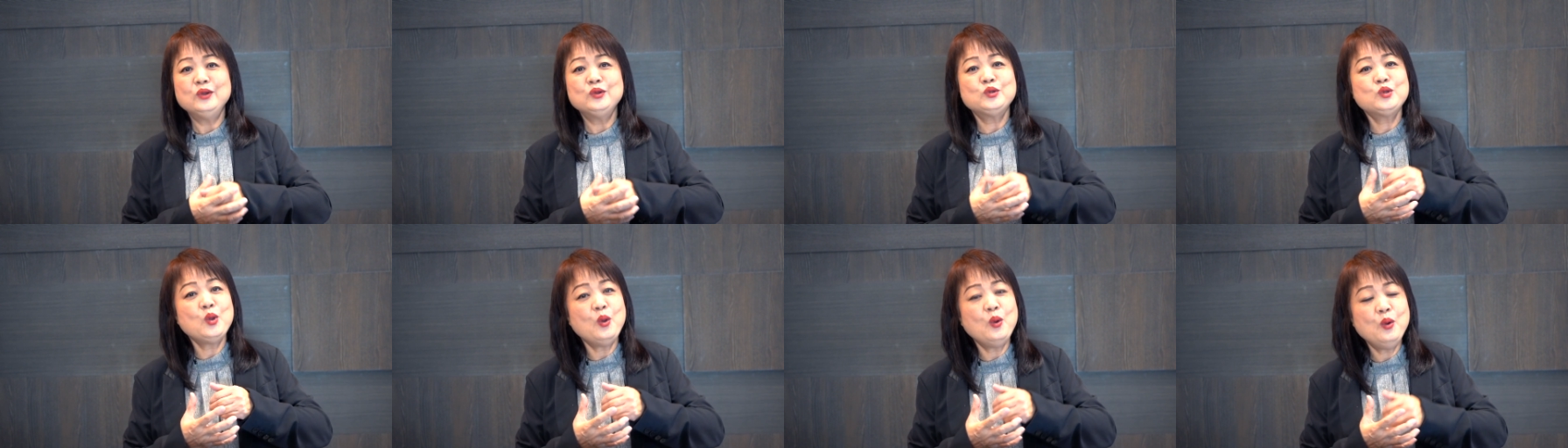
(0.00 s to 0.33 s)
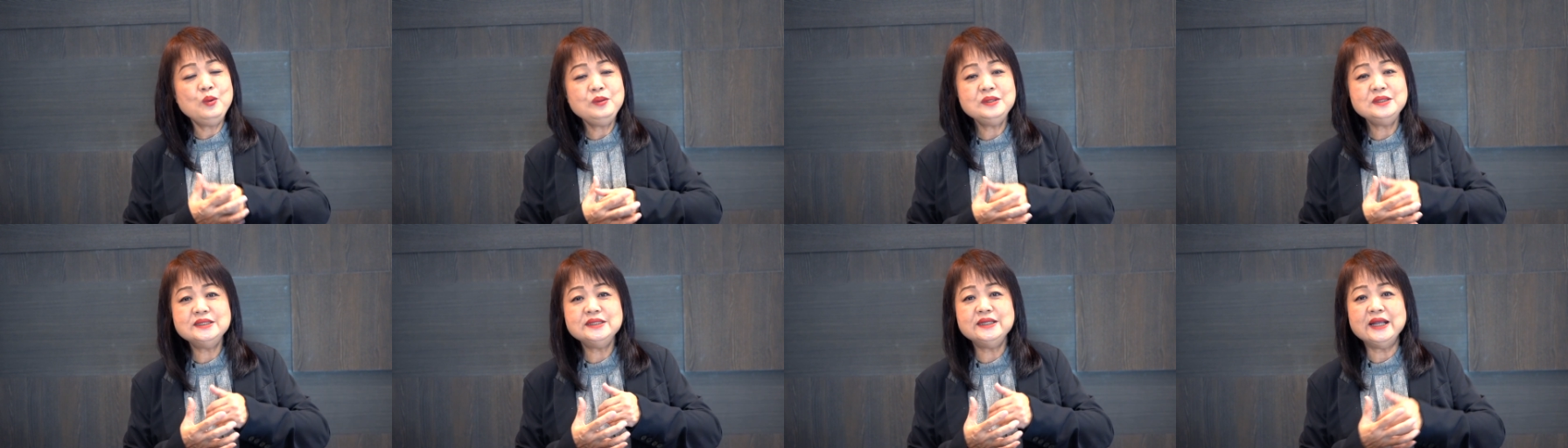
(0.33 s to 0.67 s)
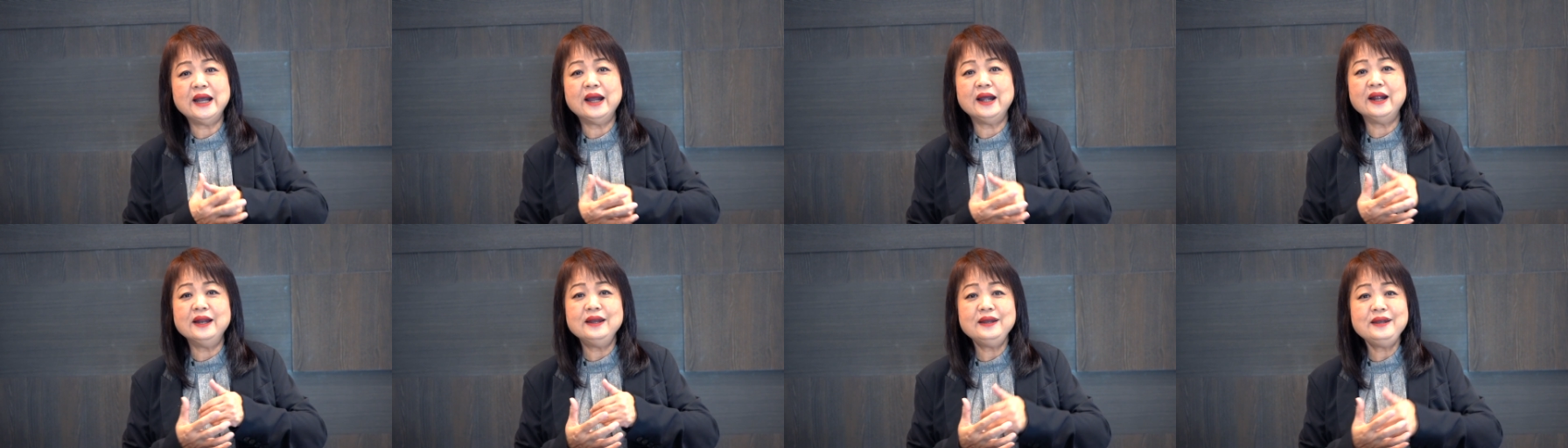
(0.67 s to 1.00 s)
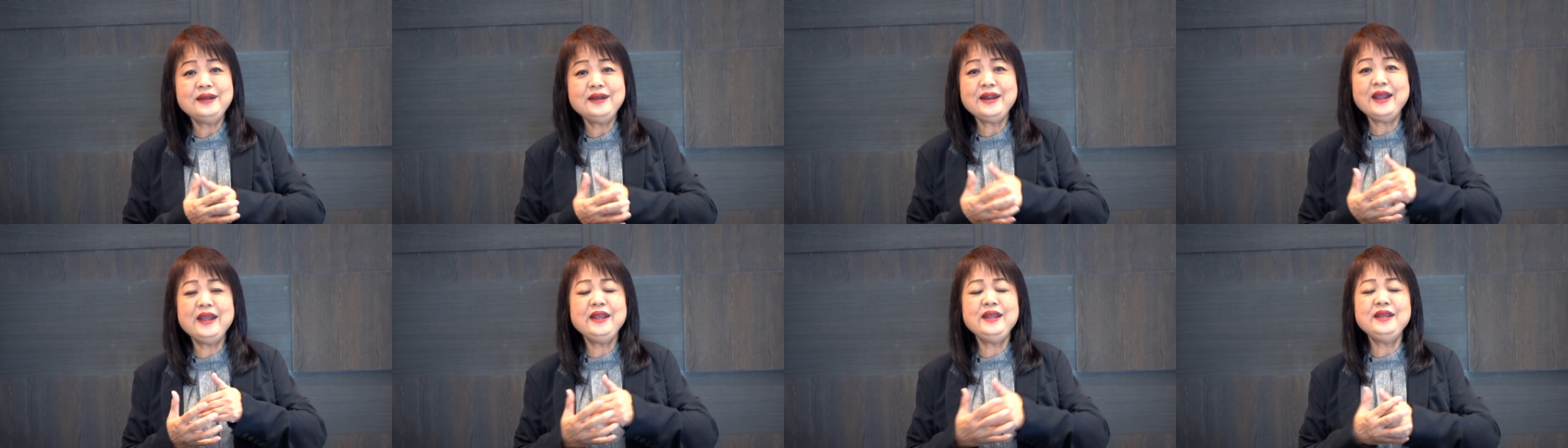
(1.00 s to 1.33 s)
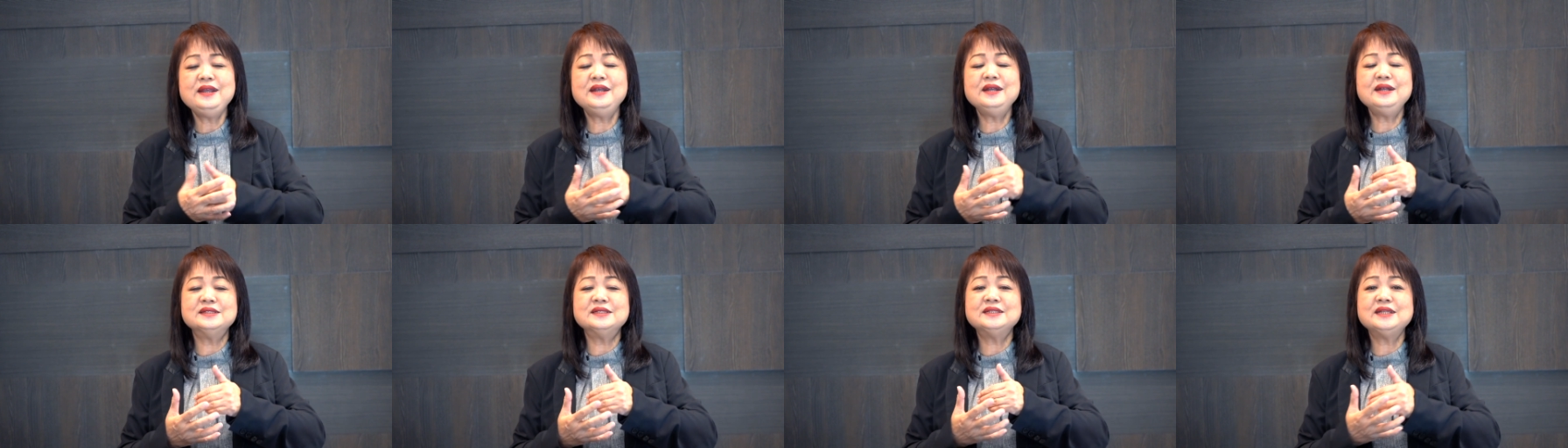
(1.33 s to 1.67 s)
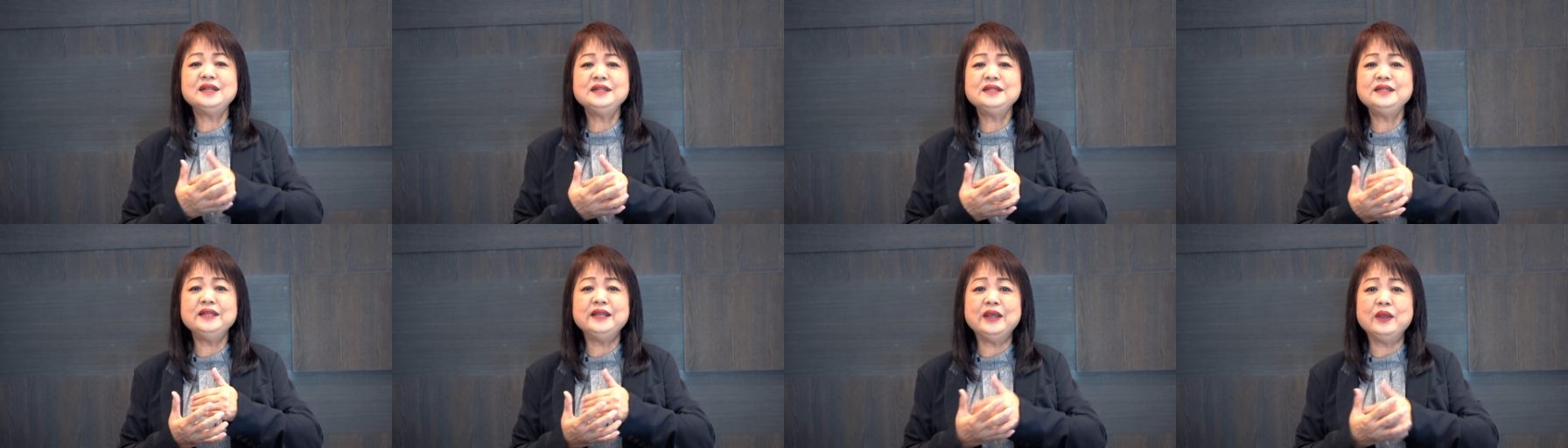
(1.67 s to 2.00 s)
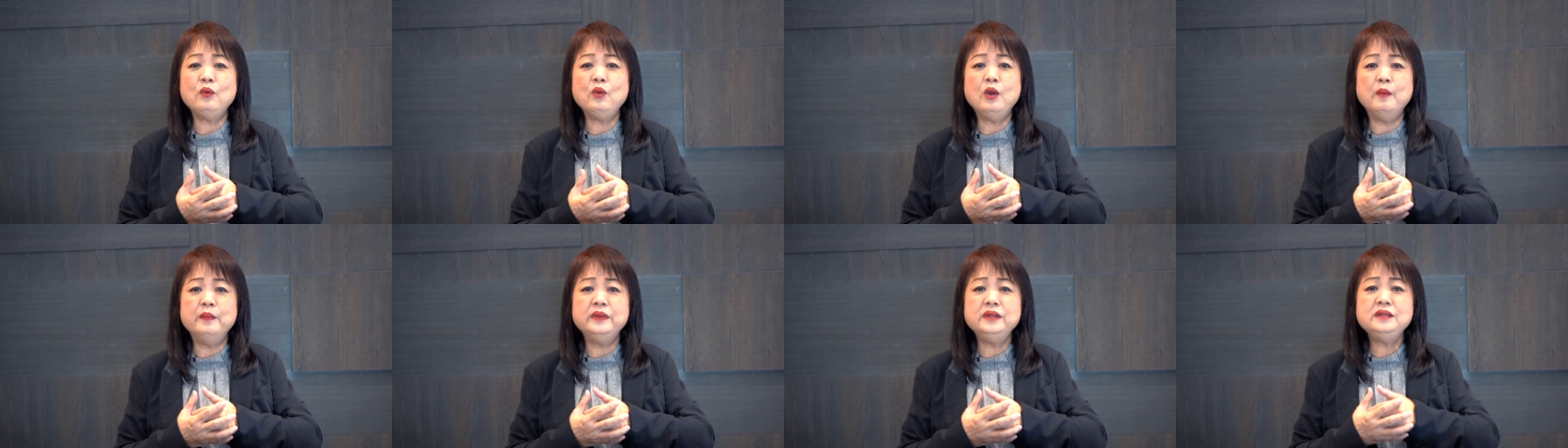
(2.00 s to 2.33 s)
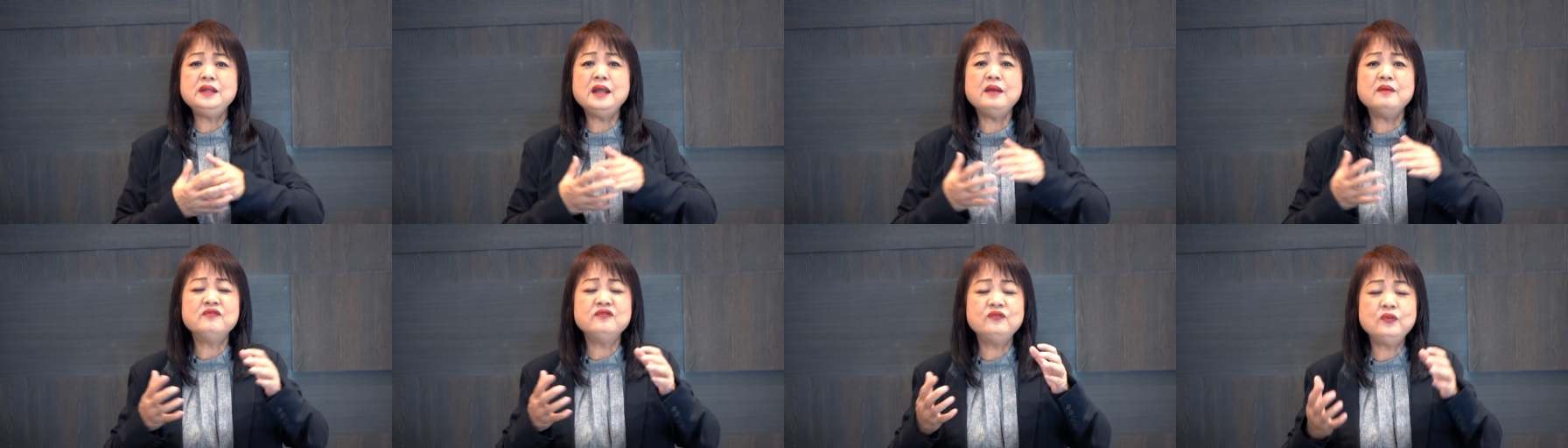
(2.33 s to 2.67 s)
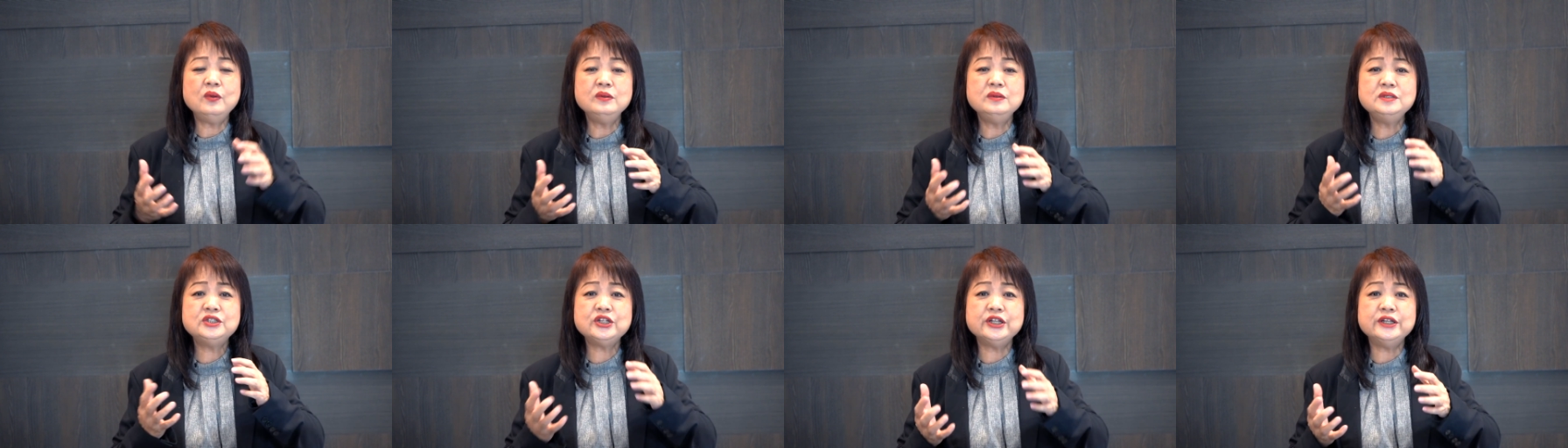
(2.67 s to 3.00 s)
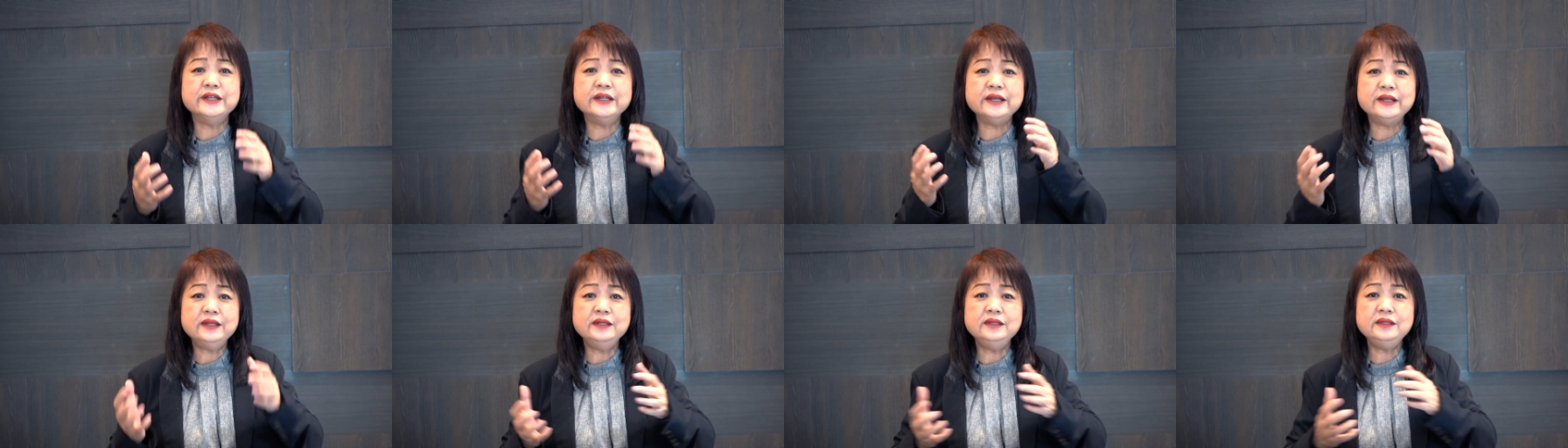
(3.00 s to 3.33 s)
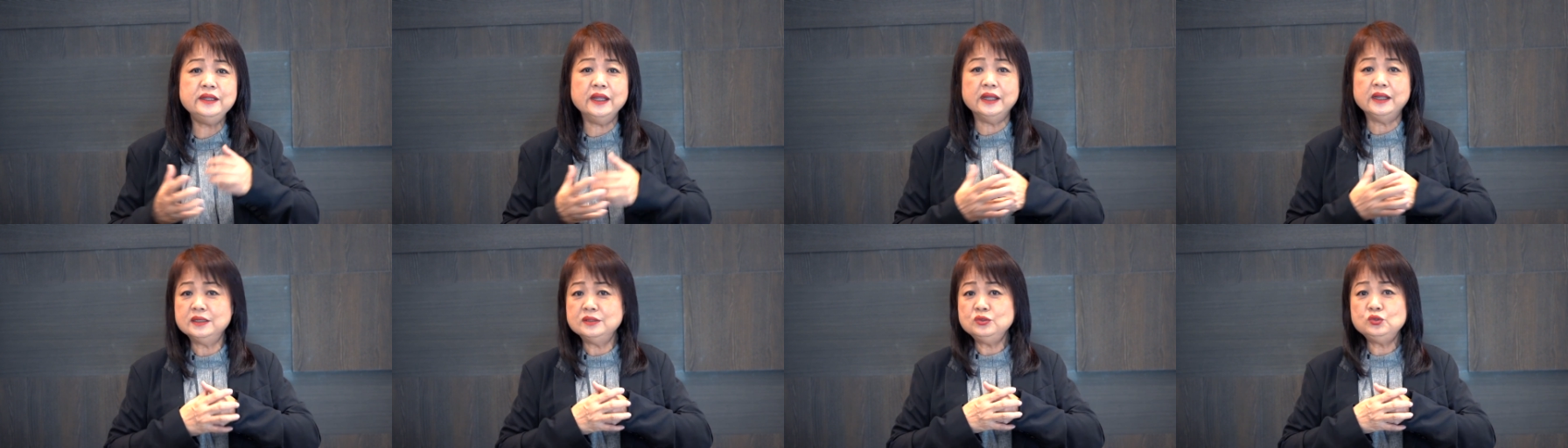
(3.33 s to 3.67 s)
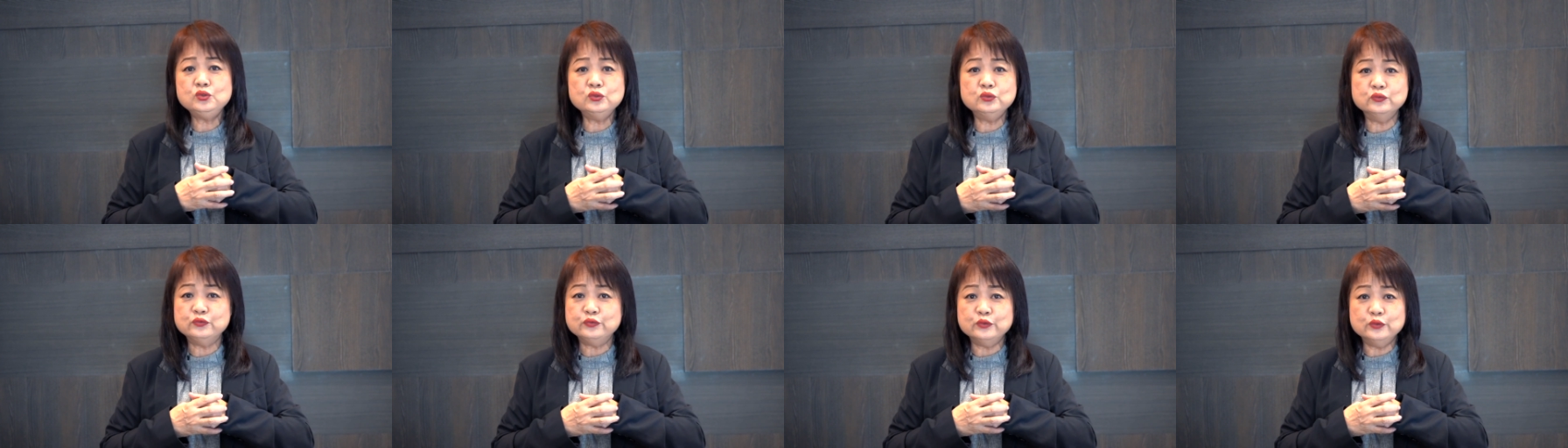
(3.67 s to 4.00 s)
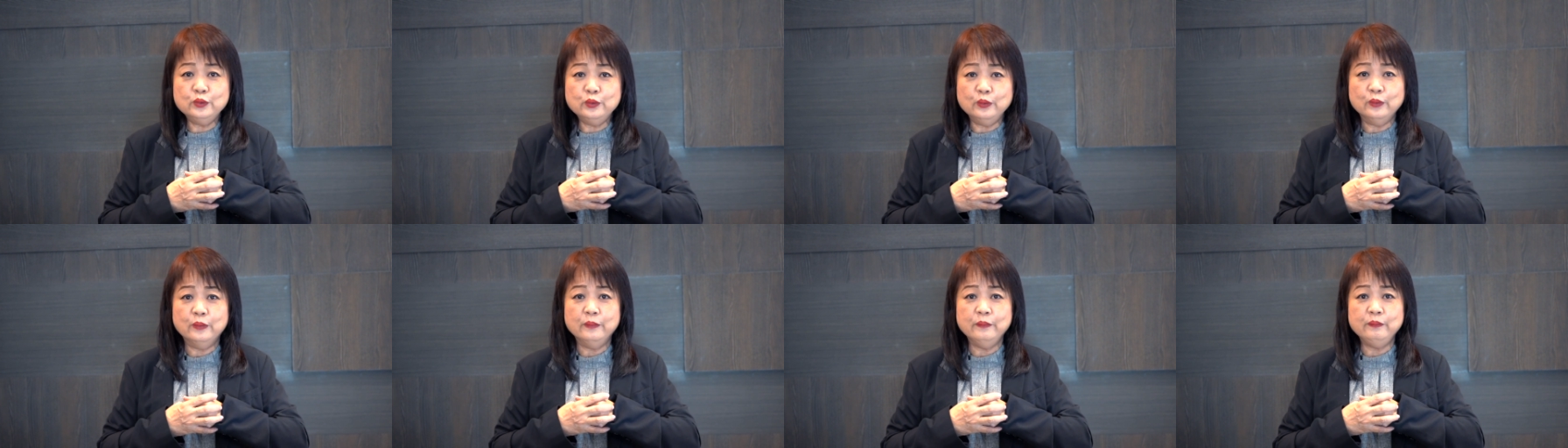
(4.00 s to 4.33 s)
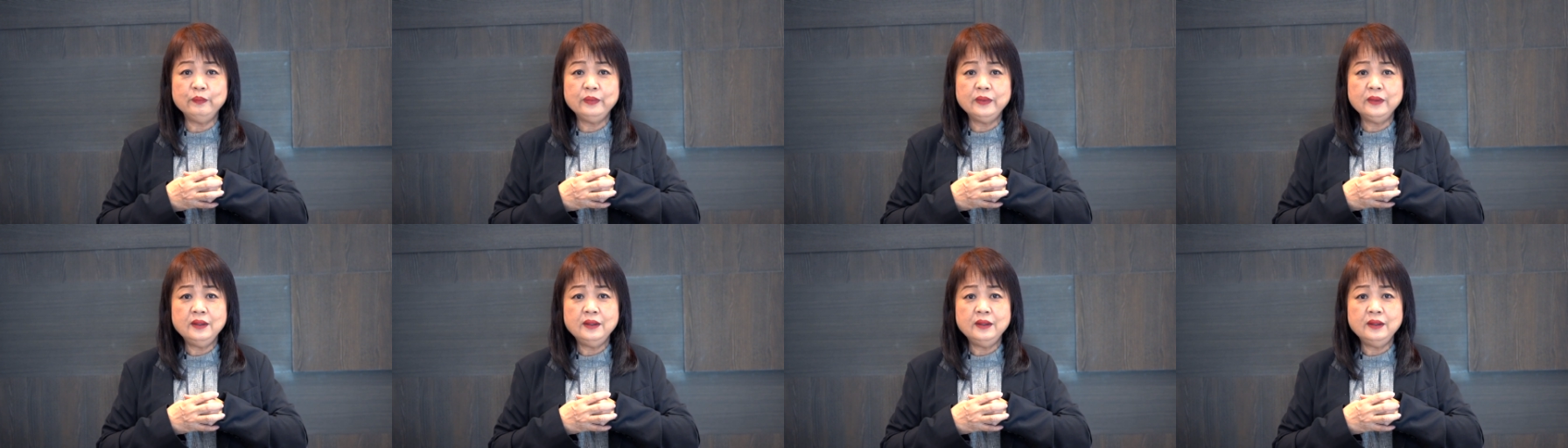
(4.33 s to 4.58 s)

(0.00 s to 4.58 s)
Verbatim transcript: 同享那一个上帝给我们那丰盛的恩典跟祝福。